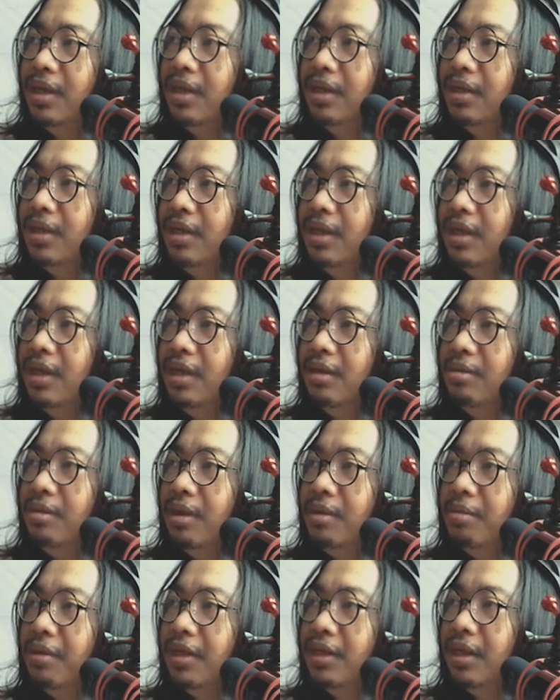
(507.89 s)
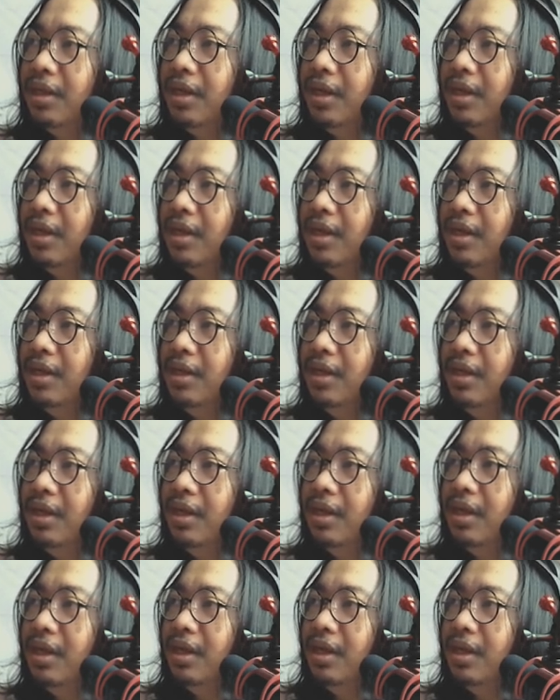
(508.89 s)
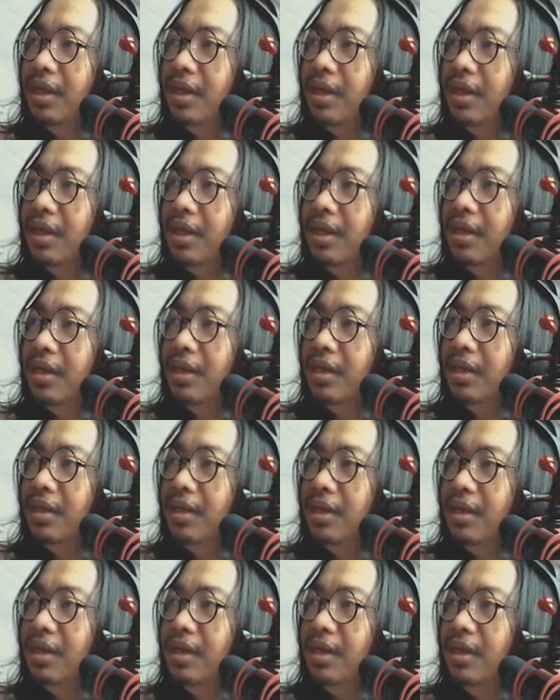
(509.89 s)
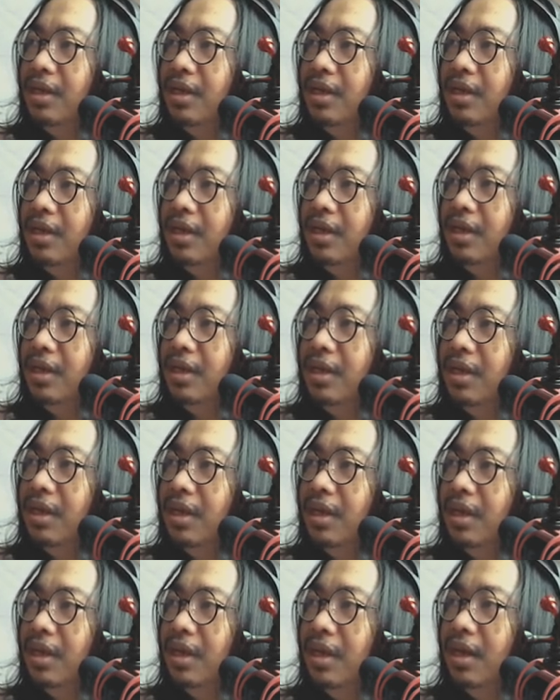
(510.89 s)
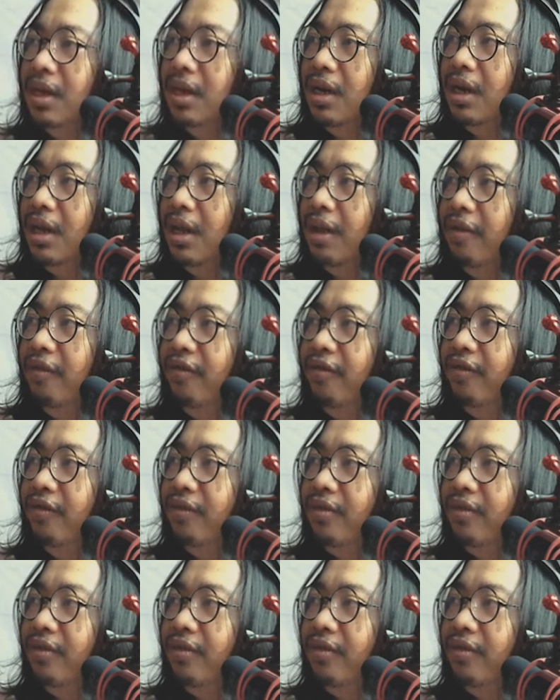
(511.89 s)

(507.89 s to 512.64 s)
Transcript: Di sini ada beberapa settingan. Uh, di sini di left